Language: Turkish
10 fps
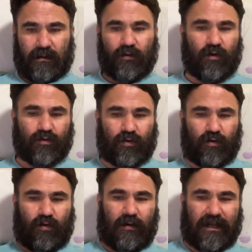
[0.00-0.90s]

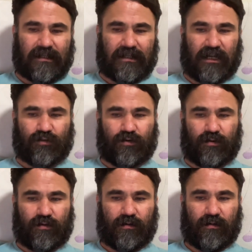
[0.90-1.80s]
Yolculuk olaysız
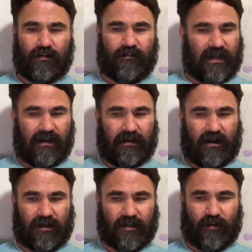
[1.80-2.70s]
geçiyordu. Fil
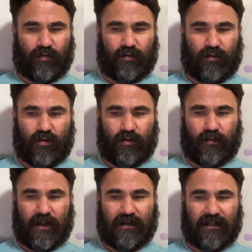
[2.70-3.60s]
akşama doğru korku
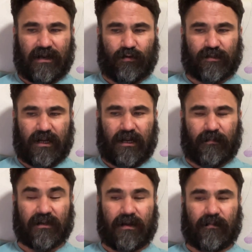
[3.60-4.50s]
belirtiler göstererek
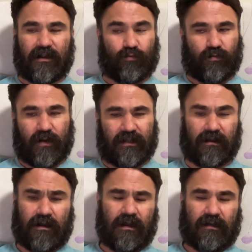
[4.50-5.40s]
birdenbire duruverdi.
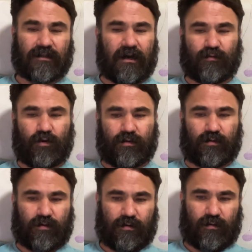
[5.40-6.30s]
Saat
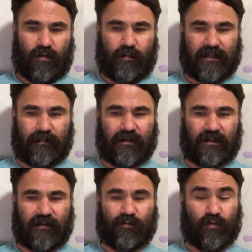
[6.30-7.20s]
dörttü. Ormandan bir
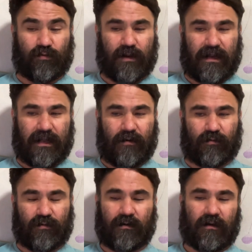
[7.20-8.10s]
takım gürültüler
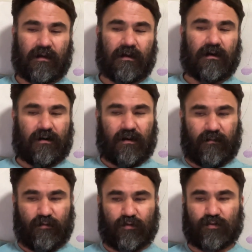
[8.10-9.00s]
geliyordu.
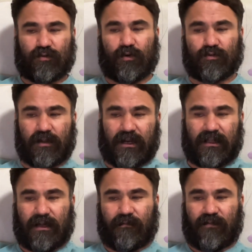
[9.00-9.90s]
Kılavuz yolcuları
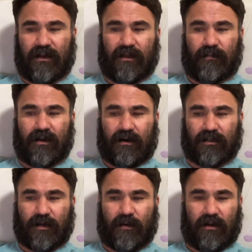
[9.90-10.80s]
indirip fili bir
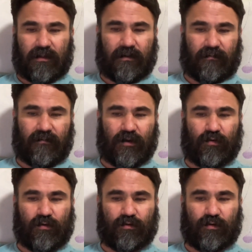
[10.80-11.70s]
ağaca bağladı ve
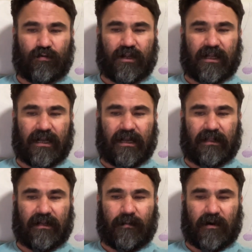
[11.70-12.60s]
gürültünün nereden
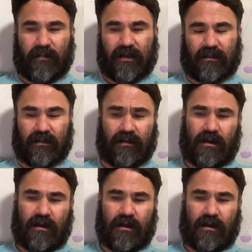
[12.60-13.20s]
geldiğine bakmaya gitti.